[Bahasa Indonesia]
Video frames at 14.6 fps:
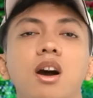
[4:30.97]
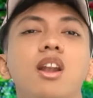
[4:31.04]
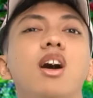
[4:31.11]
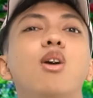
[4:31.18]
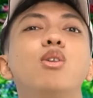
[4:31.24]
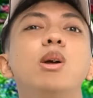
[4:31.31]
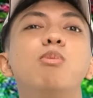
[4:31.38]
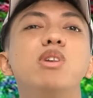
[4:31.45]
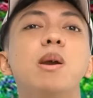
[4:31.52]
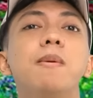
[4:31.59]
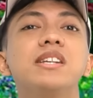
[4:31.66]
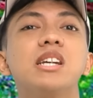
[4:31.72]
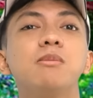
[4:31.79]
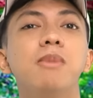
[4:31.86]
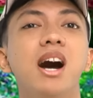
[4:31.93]
Kalau aku udah punya
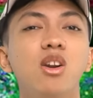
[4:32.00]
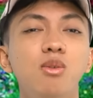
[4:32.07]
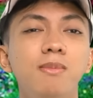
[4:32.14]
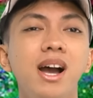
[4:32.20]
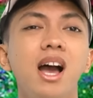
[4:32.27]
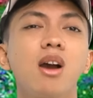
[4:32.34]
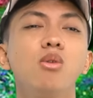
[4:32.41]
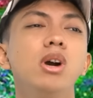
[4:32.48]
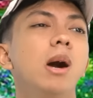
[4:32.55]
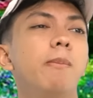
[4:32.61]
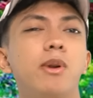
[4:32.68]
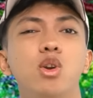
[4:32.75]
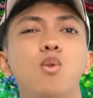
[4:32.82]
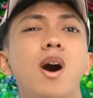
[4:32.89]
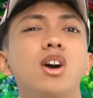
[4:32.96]
pacar baru mah aku nggak
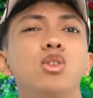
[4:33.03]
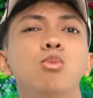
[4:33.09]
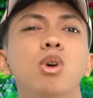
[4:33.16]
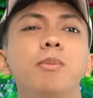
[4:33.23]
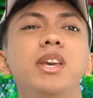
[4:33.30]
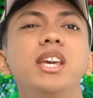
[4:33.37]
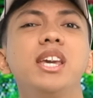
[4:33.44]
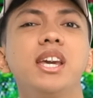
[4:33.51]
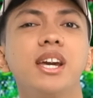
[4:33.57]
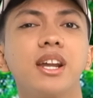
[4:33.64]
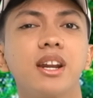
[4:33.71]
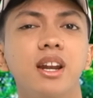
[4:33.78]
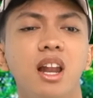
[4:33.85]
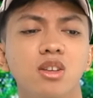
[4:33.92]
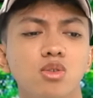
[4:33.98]
perlu waktu buat mikir,
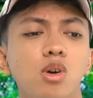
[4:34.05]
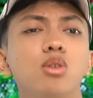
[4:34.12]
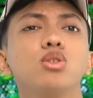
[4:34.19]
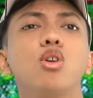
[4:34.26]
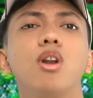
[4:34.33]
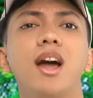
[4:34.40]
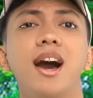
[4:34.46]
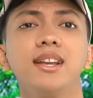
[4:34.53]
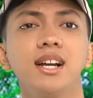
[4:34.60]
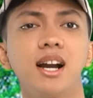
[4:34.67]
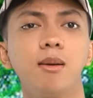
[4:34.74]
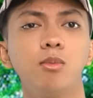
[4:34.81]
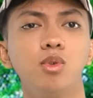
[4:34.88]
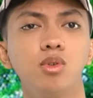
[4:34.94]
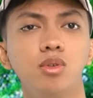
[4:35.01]
langsung aku tolak aja
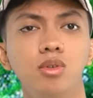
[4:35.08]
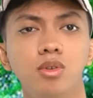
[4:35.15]
kamu.